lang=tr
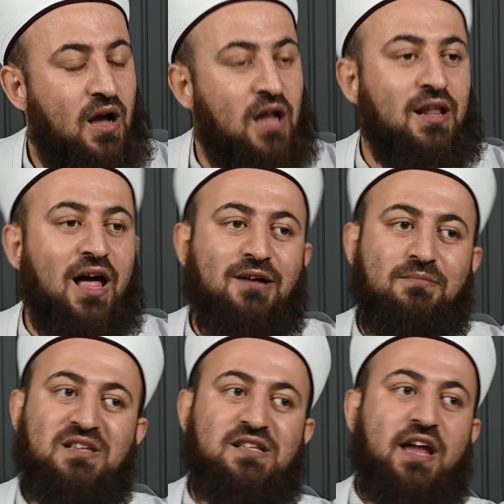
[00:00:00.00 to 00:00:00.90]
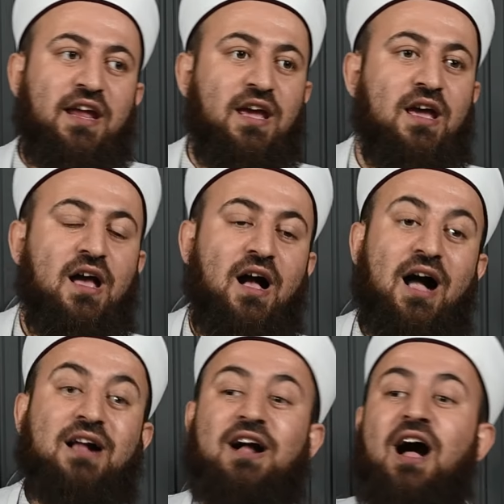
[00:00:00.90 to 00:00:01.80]
Allah'ın bizleri
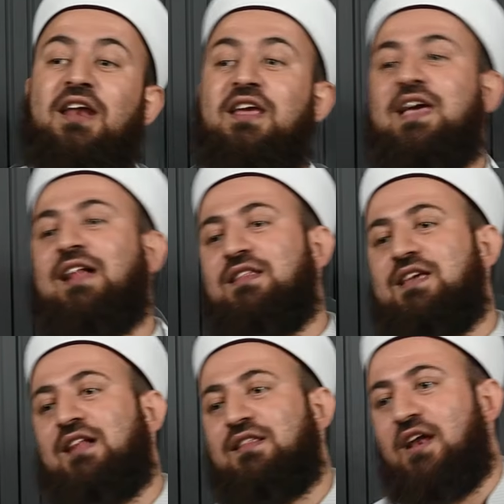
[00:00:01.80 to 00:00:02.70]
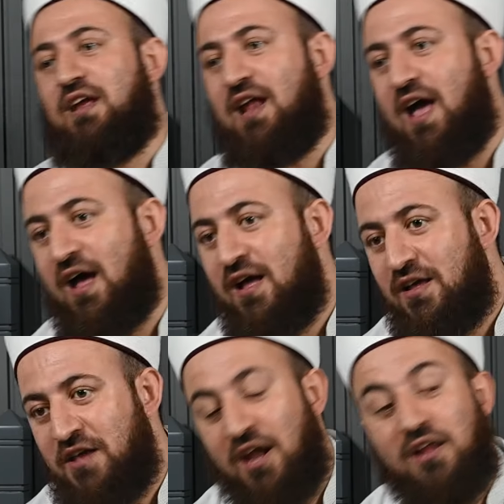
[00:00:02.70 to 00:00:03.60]
hakkaniyet
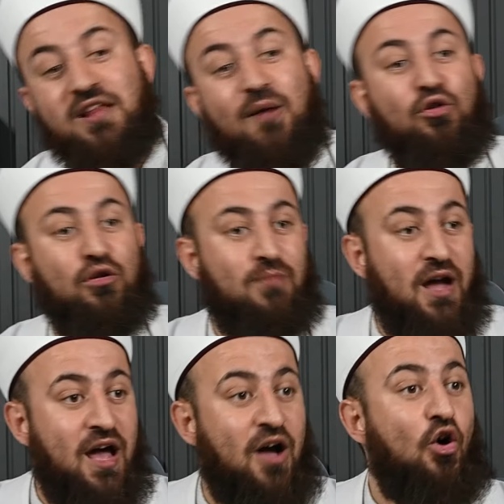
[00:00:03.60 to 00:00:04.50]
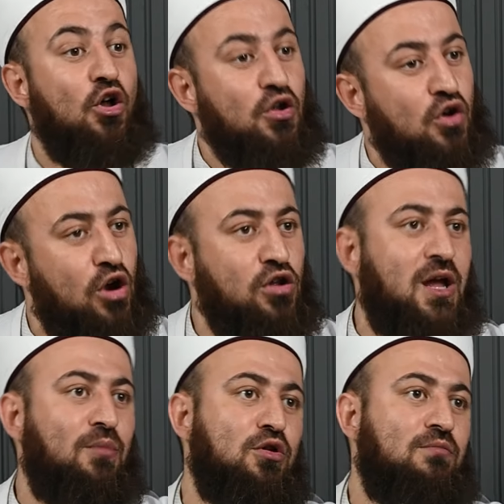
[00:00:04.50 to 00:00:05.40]
niyetleriyle yanında bulunmaya, onun
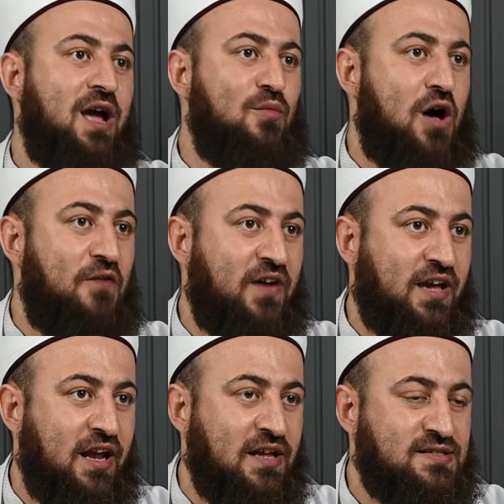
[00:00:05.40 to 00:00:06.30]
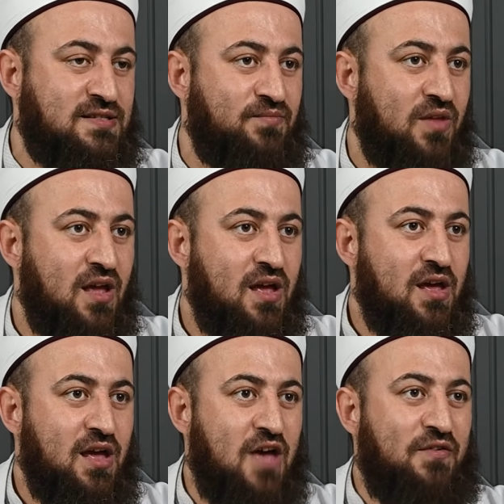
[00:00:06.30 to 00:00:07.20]
yolunda bulunmaya muvaffak eylesin.
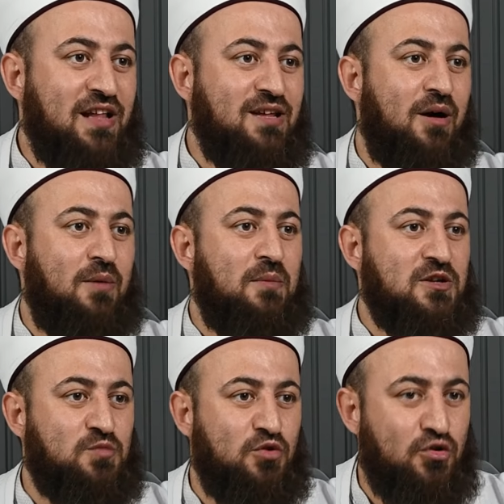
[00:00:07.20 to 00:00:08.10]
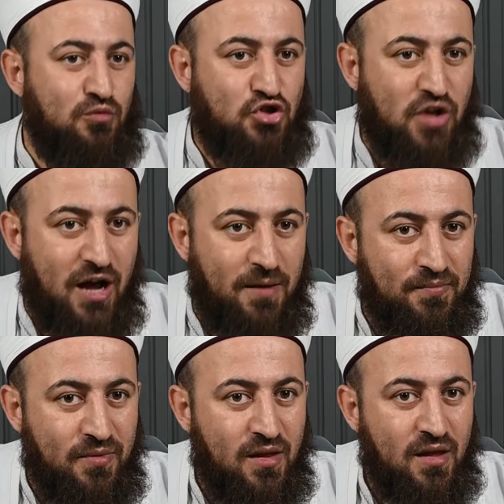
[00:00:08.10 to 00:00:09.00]
Amin. Efendi babamız buyurmuş ya,
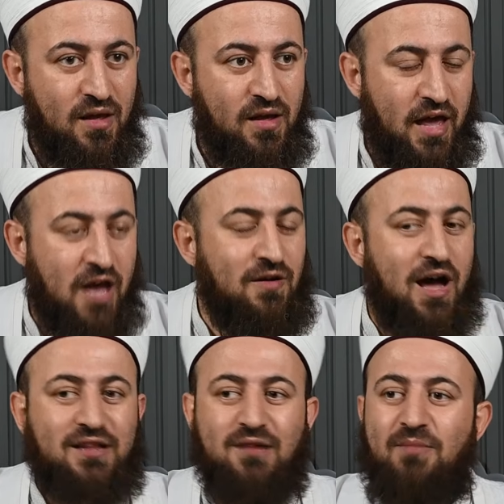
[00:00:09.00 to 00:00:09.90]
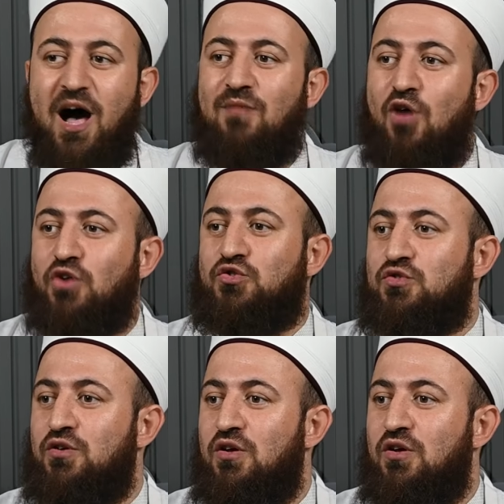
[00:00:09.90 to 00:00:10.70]
evladım Mahmut,